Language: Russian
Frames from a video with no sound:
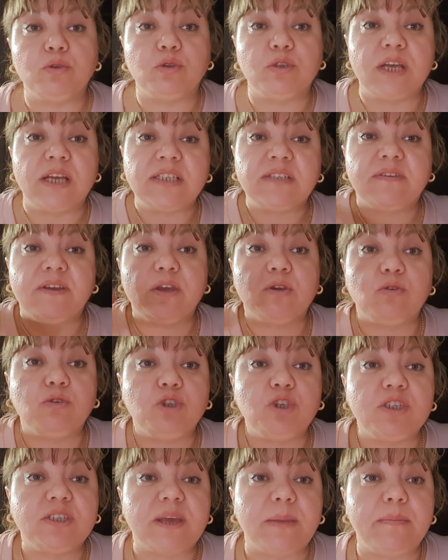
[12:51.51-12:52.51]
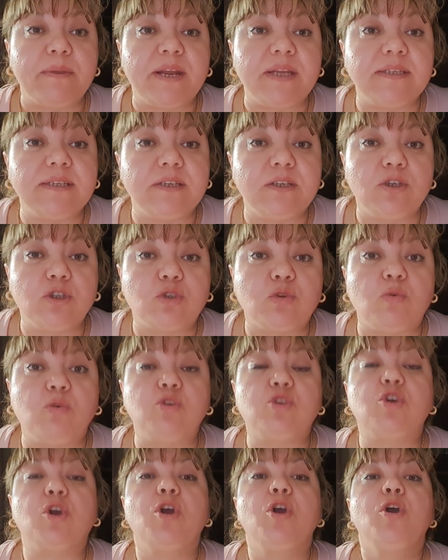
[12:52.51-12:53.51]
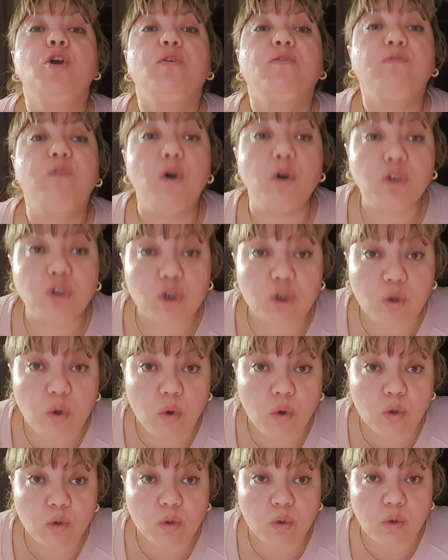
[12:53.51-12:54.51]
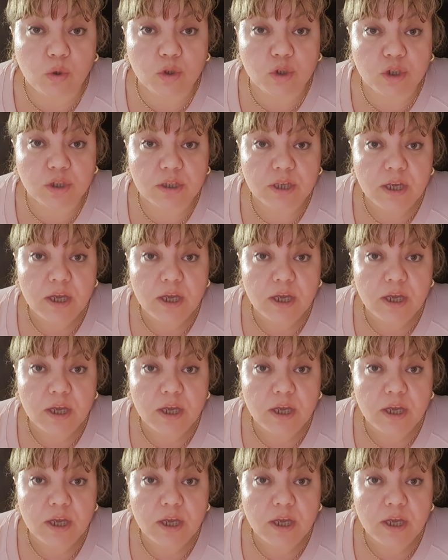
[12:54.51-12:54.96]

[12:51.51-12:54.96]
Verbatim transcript: На свои ключи забирать, делай, что хочешь. Вот что он хочет.